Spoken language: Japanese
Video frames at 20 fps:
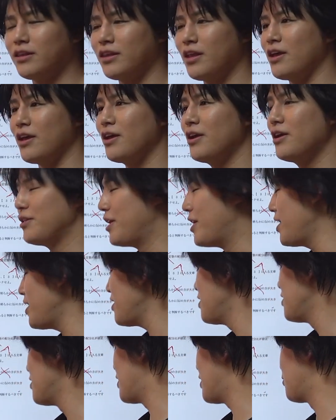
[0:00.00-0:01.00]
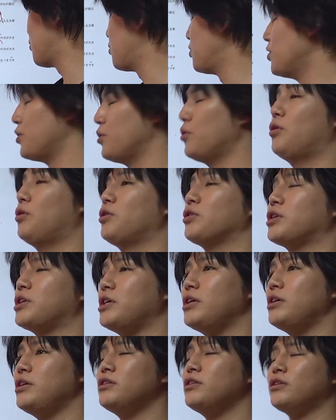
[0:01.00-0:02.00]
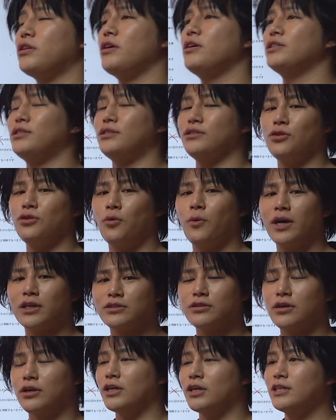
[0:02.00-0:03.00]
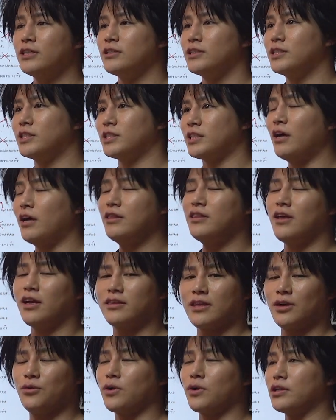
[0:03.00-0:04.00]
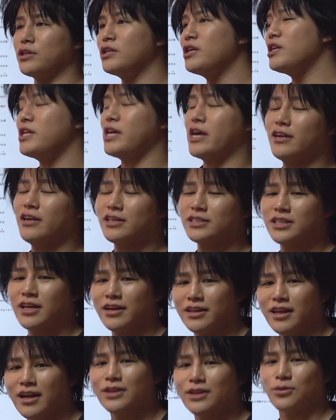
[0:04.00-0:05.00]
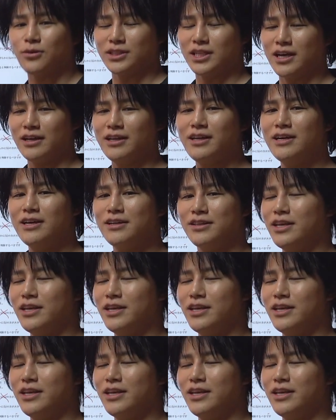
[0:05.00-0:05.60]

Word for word: て、ね、あの、うわ、議員定数の枠が3だったのが2に減らされたとかさ、